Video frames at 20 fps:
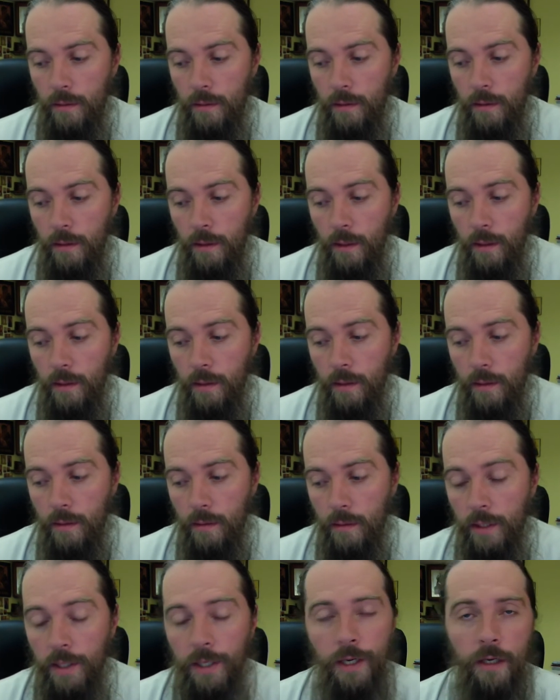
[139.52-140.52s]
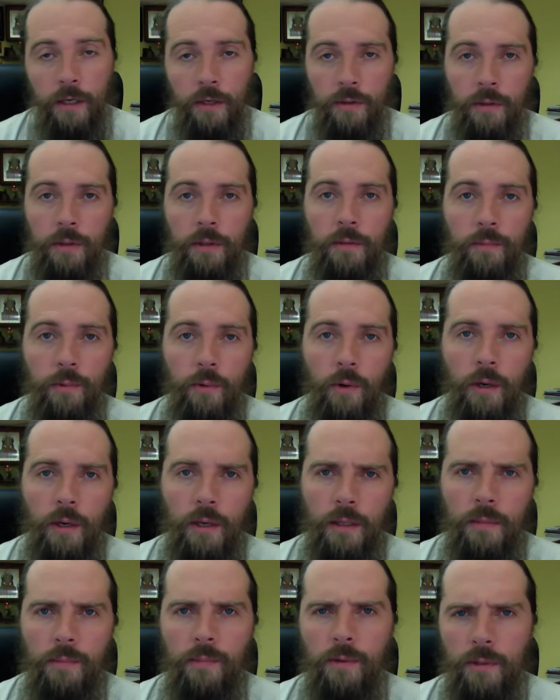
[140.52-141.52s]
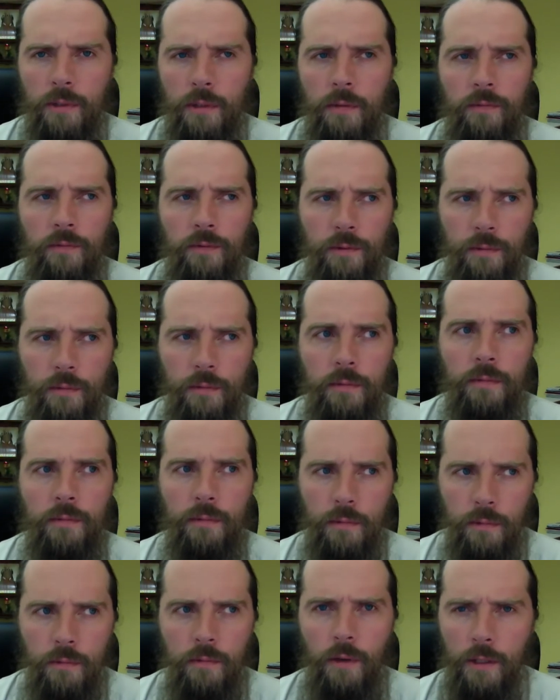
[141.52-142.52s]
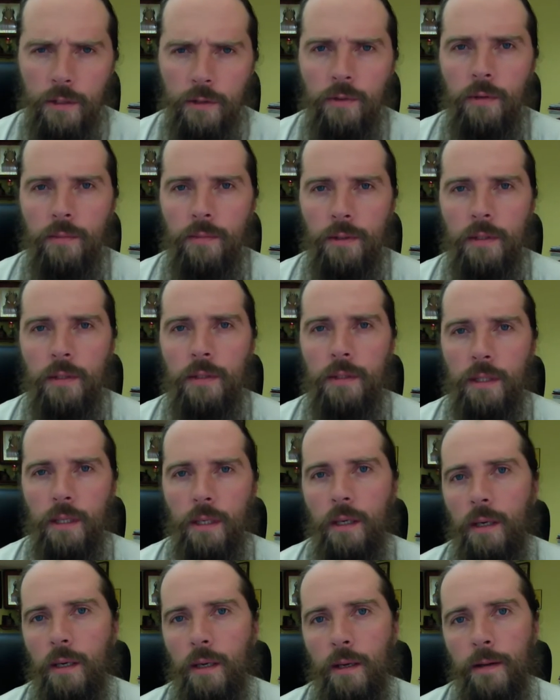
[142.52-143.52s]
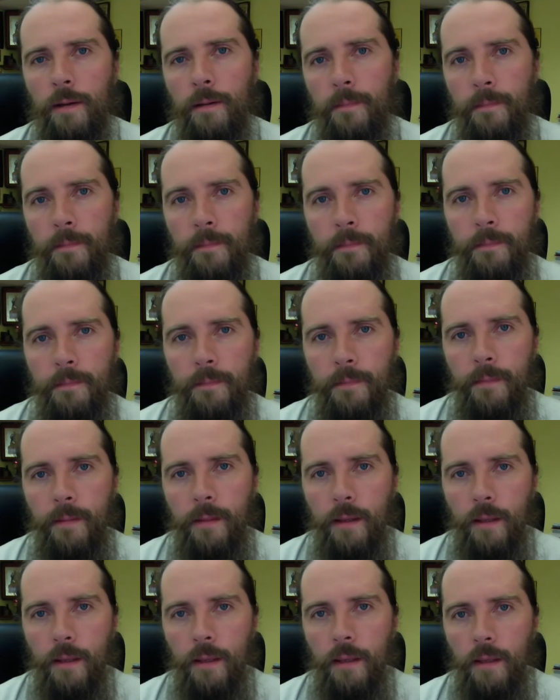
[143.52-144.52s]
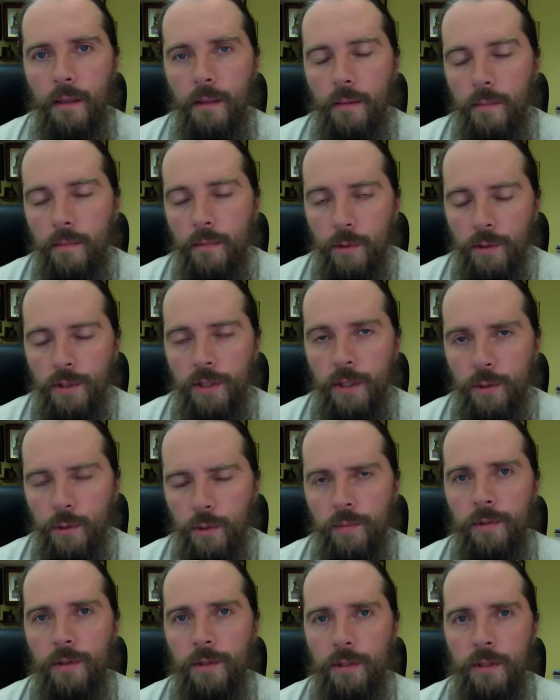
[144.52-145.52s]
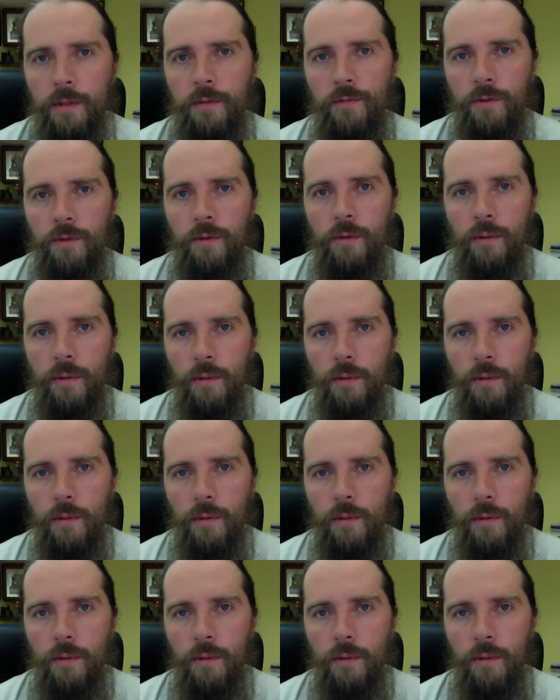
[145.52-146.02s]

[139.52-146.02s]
И это не хорошо и не плохо, это просто вот, ну, особенность такая. Просто особенность и все.